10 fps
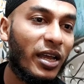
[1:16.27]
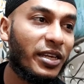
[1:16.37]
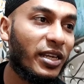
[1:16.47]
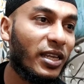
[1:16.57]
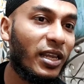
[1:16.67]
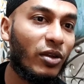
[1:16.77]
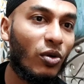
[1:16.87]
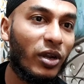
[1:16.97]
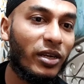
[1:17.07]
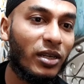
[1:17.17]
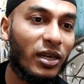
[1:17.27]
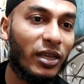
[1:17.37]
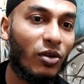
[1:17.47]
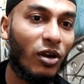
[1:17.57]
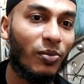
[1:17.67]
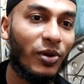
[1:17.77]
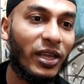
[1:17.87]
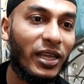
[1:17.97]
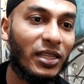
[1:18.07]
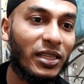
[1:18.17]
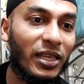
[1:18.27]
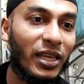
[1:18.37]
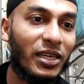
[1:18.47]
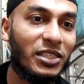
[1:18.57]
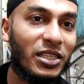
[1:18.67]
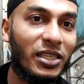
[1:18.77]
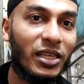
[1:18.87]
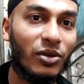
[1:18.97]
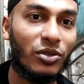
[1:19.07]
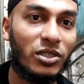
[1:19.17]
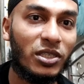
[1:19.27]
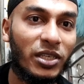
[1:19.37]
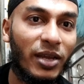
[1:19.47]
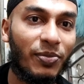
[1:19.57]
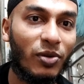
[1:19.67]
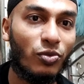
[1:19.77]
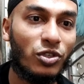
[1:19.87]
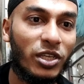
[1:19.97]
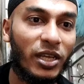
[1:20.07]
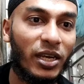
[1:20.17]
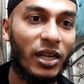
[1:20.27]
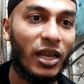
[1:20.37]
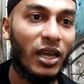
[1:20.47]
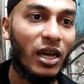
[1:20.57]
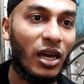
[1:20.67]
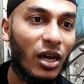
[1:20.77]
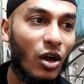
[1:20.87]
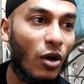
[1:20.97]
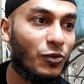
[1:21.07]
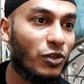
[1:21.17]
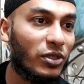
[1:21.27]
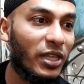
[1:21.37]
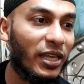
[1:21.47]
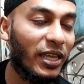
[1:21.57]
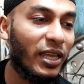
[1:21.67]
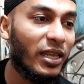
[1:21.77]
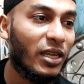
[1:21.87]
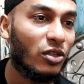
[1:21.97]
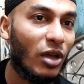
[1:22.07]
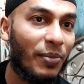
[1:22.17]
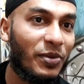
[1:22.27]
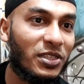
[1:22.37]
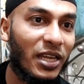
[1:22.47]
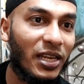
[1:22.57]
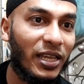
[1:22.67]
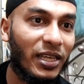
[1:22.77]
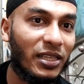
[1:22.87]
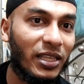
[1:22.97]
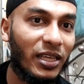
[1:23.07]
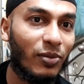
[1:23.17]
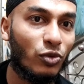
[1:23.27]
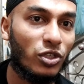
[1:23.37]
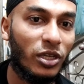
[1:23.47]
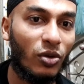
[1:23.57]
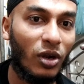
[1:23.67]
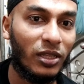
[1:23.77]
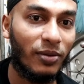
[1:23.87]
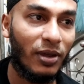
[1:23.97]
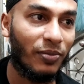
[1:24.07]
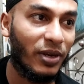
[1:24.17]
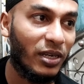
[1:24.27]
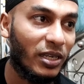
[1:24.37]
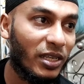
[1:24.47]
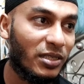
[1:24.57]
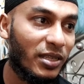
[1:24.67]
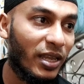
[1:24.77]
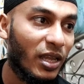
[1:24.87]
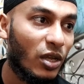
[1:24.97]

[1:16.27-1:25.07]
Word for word: এটা ক্লিক করলেন ক্লিক করার পরে এখান থেকে নিচের দিকে হচ্ছে যে আপনার বুস্টিংয়ের অপশন থাকে তো আপনি চাইলে এখান থেকে বুস্টিং করাতে পারবেন ঠিক আছে